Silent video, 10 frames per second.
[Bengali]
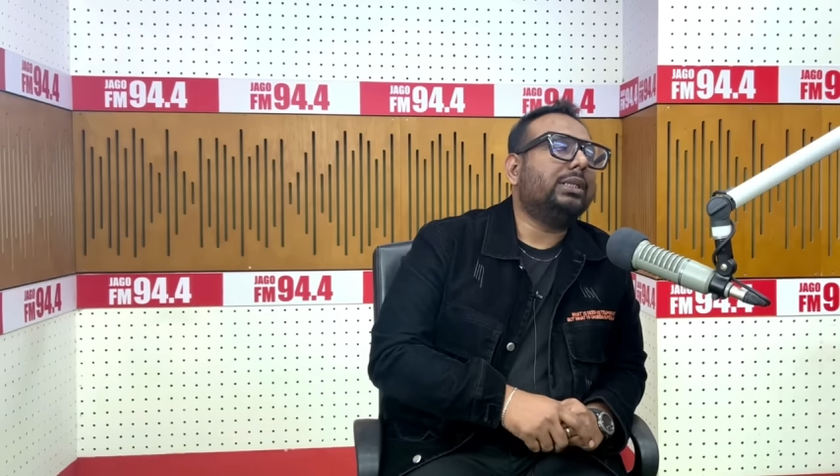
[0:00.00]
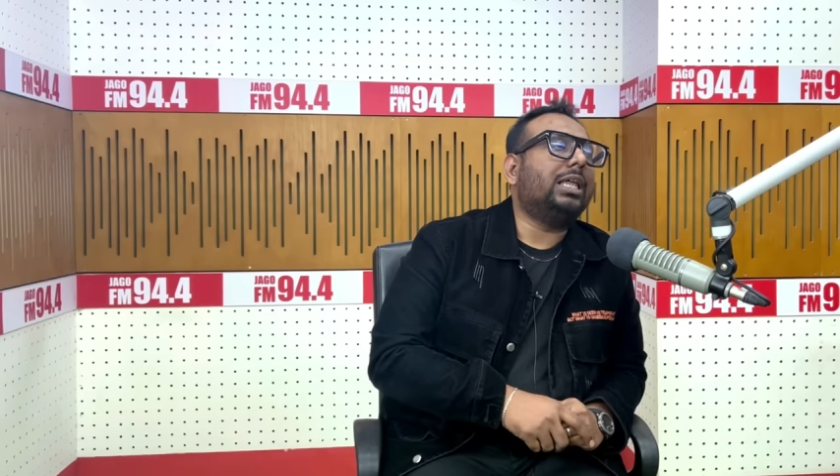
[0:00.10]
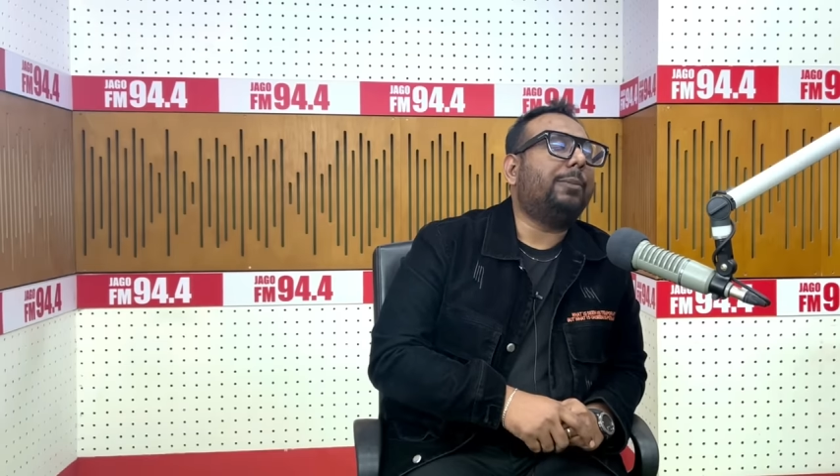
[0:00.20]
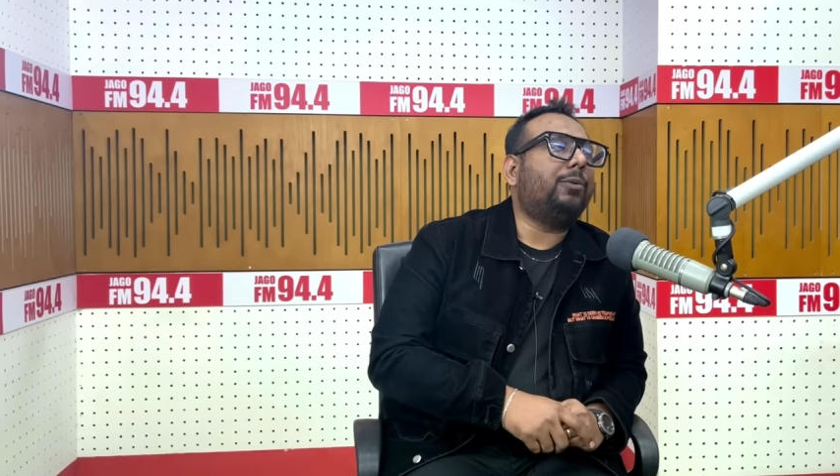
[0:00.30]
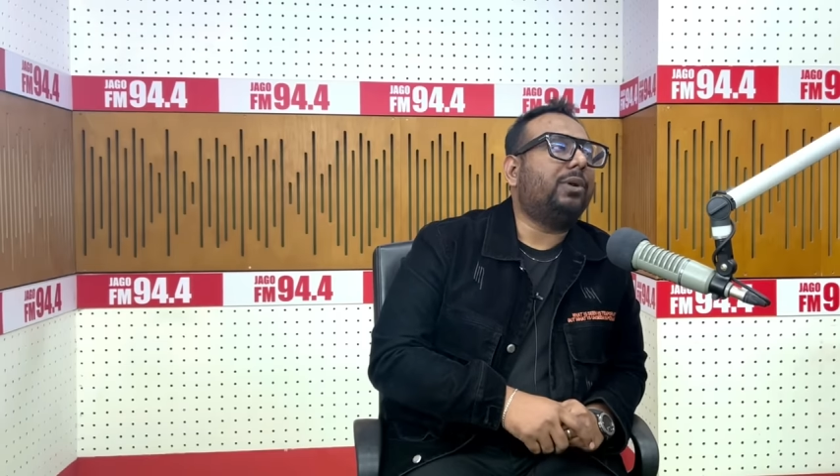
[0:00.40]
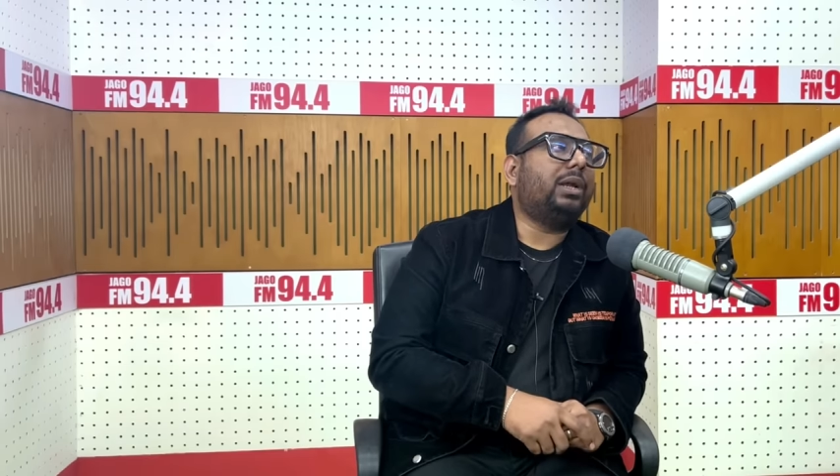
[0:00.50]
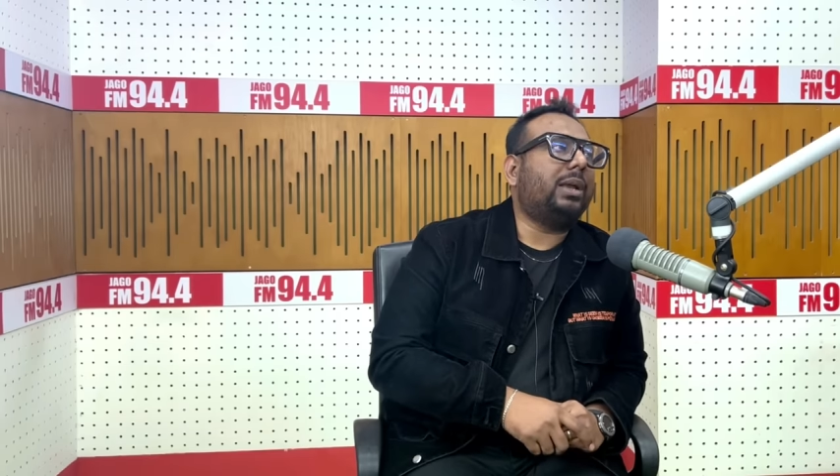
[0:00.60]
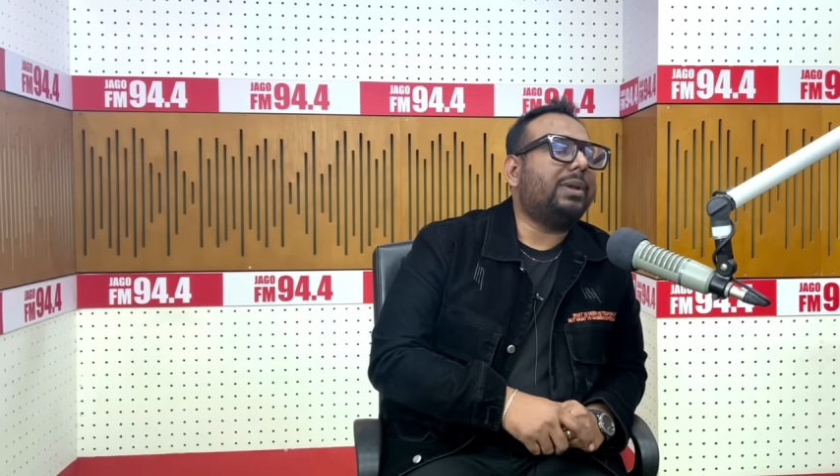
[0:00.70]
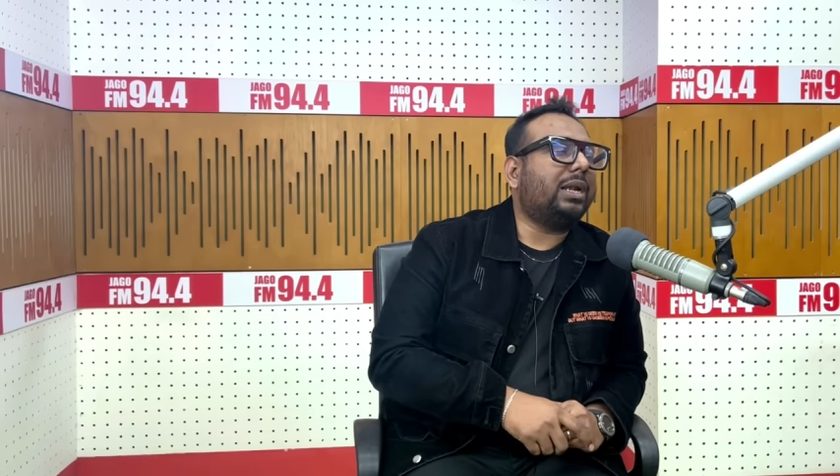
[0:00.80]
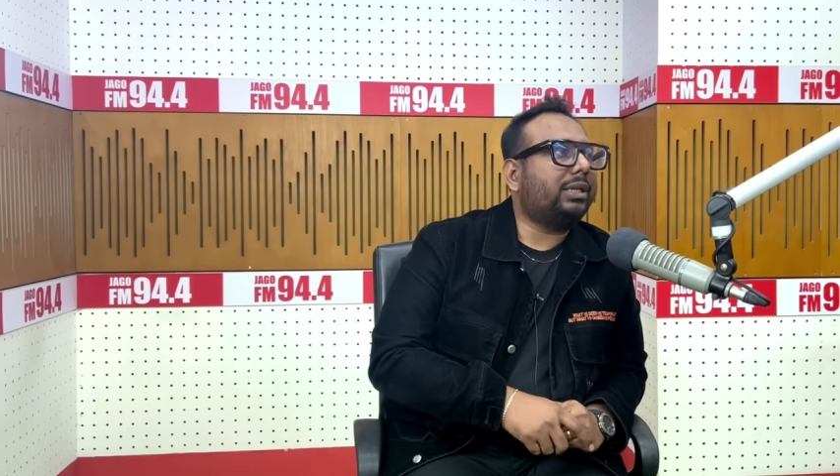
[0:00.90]
তারপরে
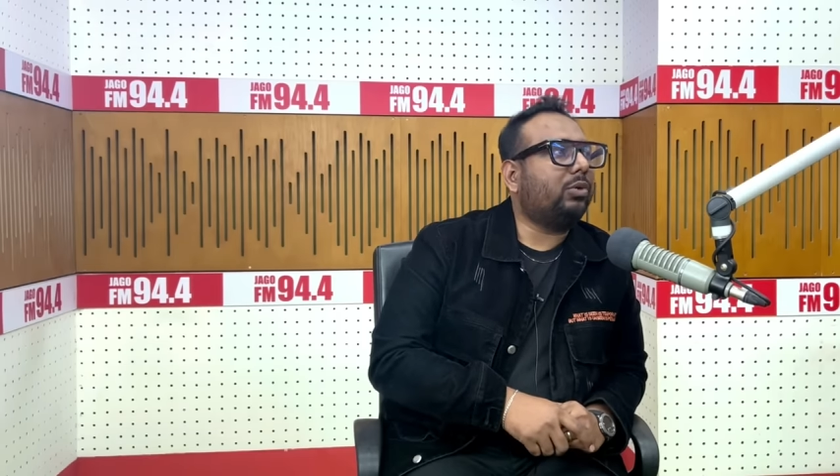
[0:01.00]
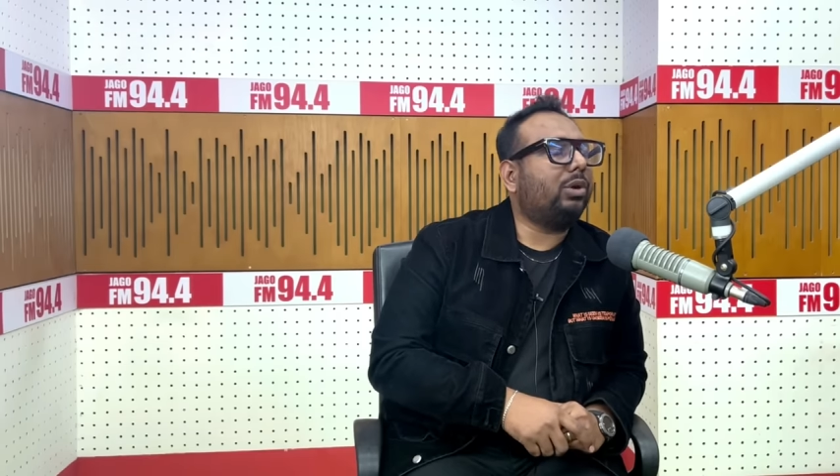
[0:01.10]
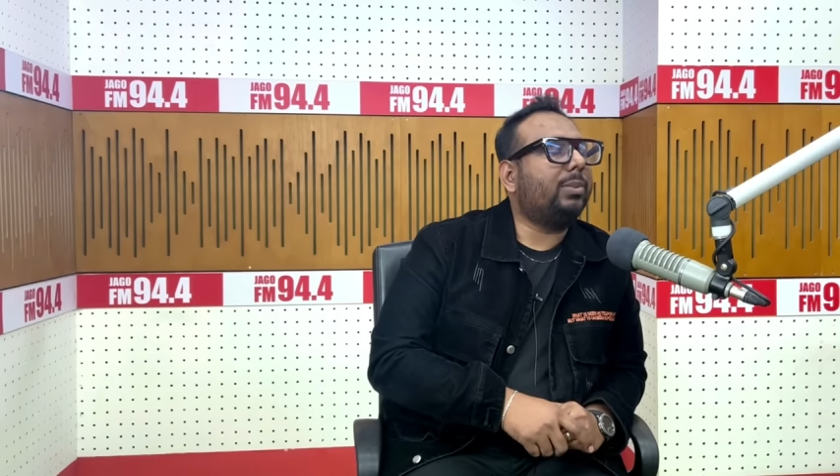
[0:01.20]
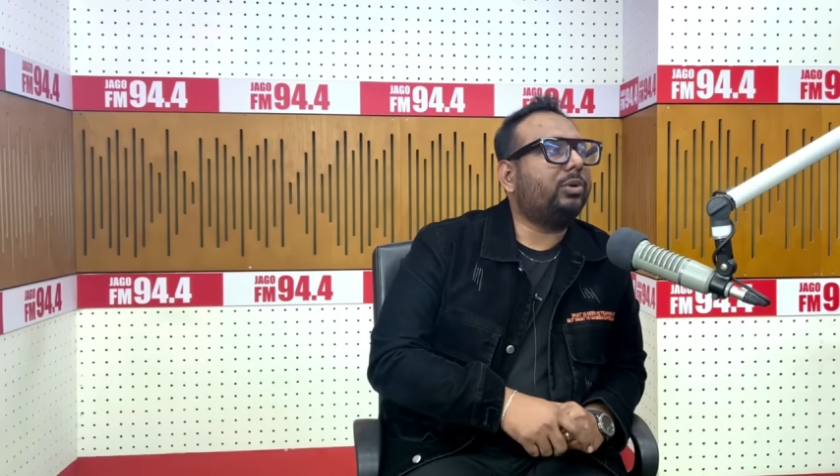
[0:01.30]
আমি আর কি করলাম